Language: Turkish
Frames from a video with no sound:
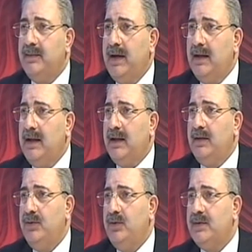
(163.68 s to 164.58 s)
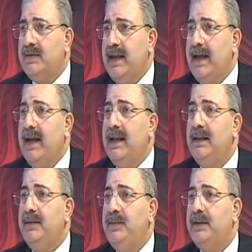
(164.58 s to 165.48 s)
itibariyle
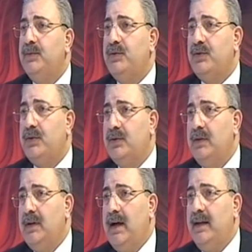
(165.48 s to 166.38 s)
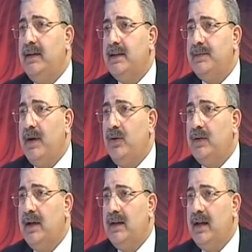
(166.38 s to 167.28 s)
%51,5 anlaşma
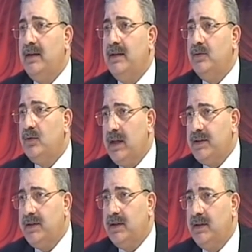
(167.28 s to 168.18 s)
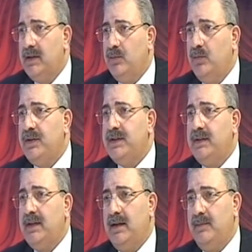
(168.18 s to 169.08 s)
oranına ulaştık. Bunun
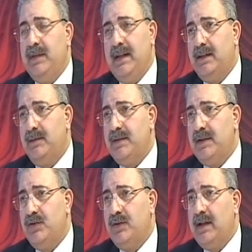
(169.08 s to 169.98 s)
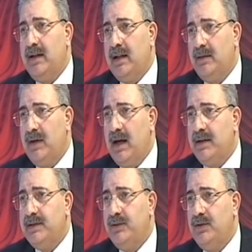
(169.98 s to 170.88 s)
için de milletimize şükranlarımı
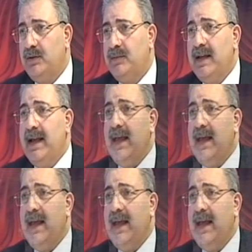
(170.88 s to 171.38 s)
arz ediyorum.